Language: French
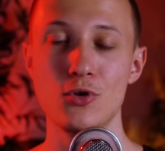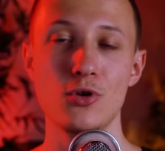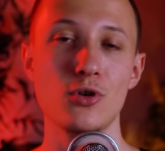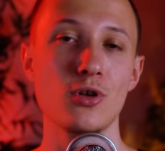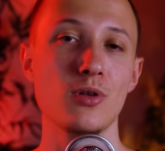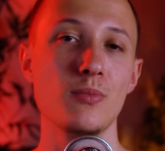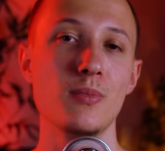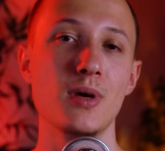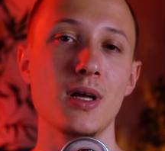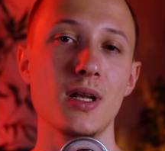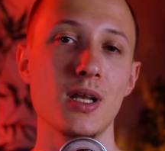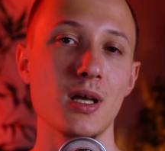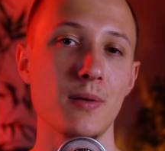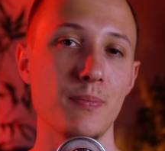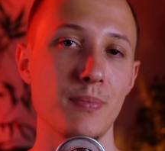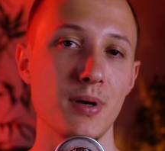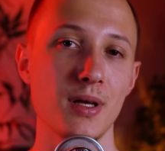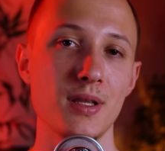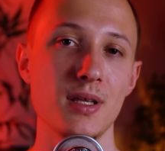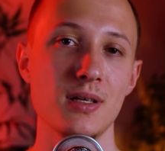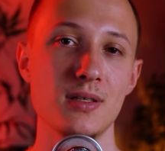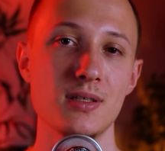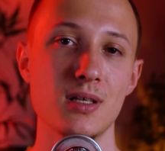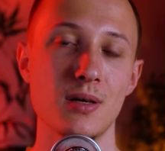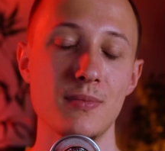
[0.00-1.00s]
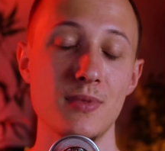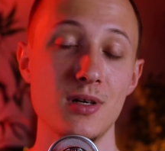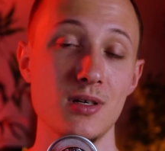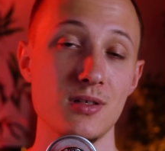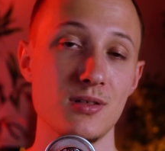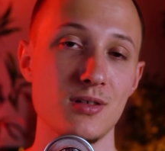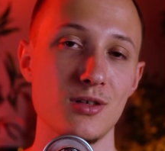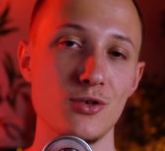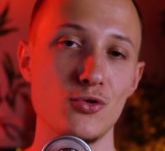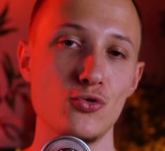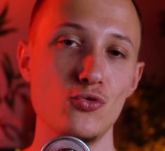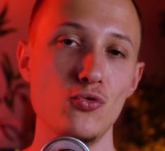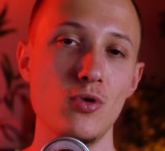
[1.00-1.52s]
Le lendemain, elle n'a pas d'examen,
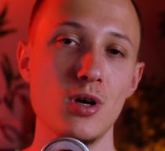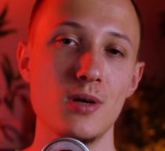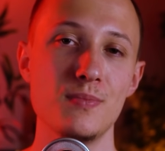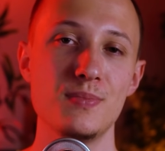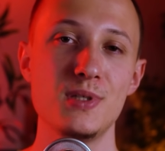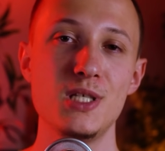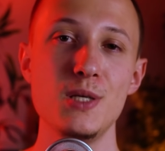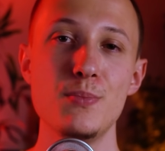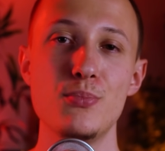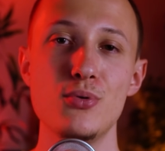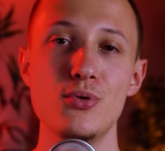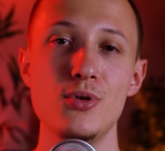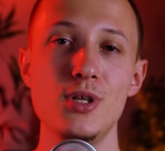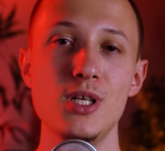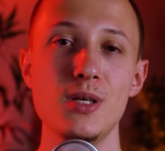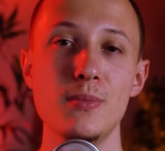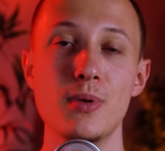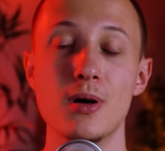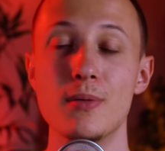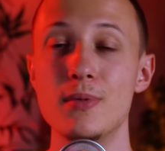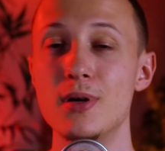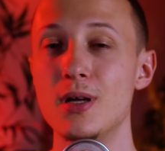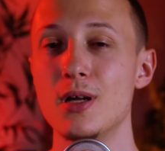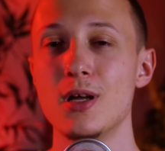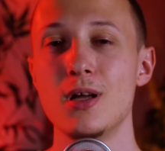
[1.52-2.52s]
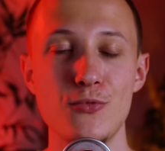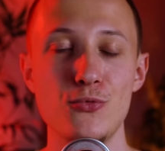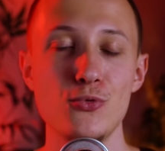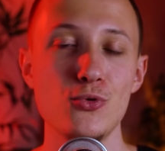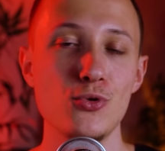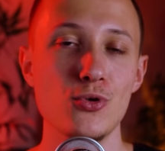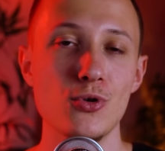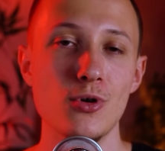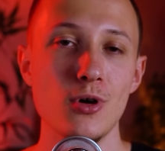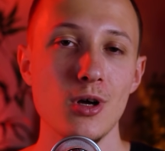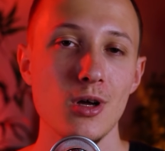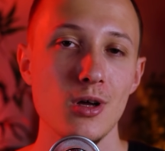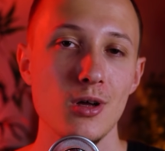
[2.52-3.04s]
c'est un jour un petit peu libre, mais vu
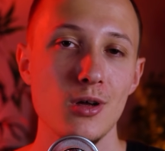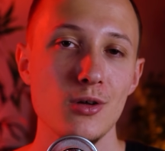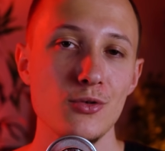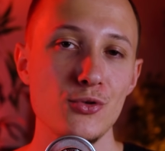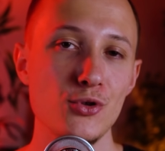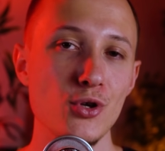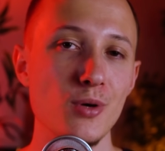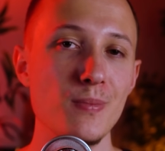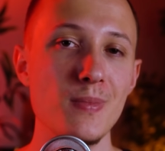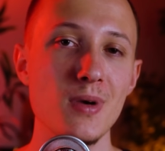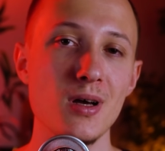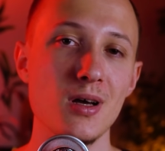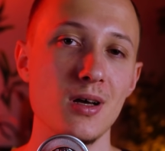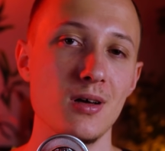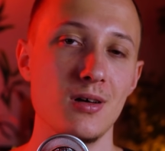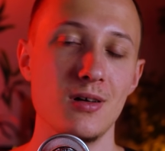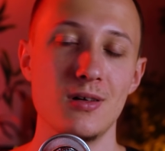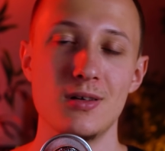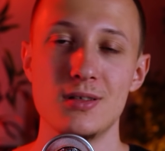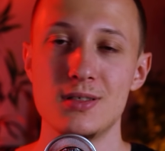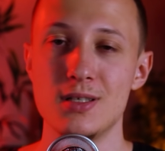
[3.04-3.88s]
que demain,